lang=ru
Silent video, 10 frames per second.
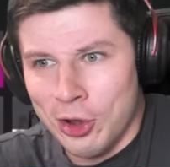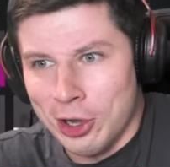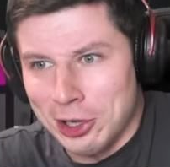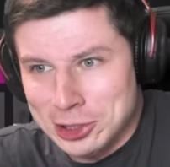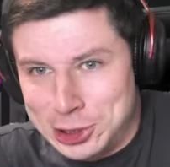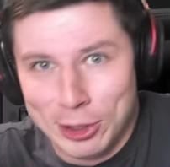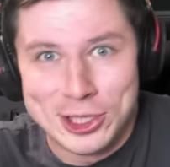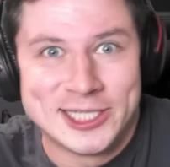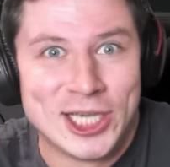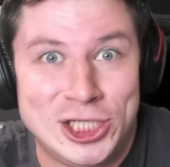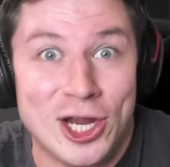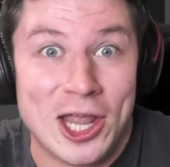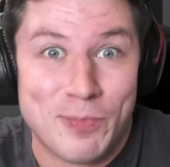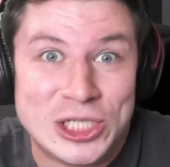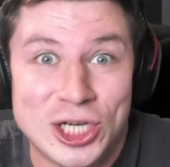А, а что это
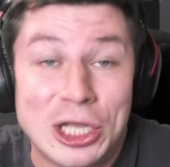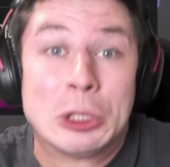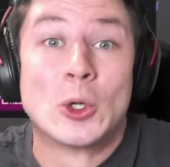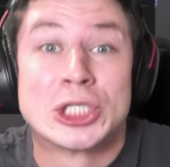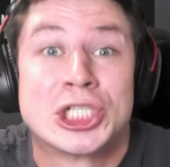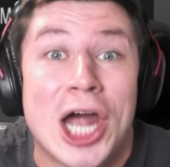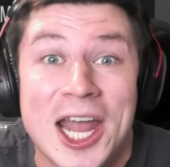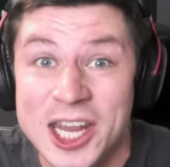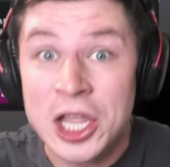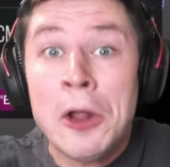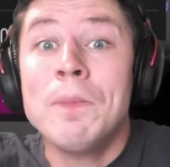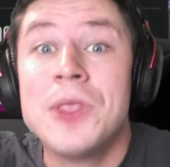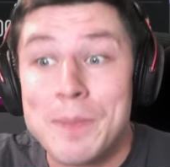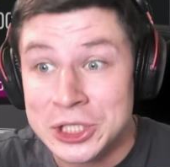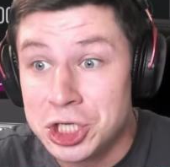означает? Пацаны, кто шарит?
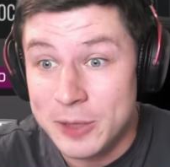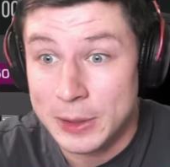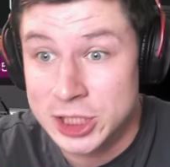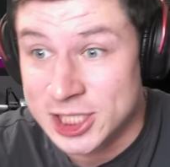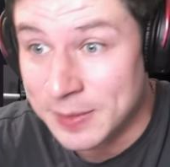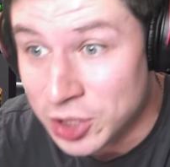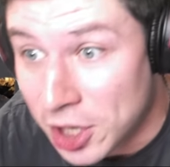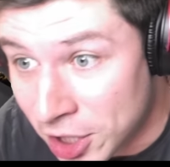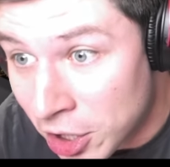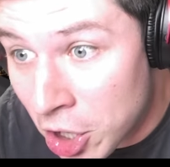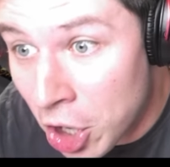Напишите прямо сейчас в комментариях.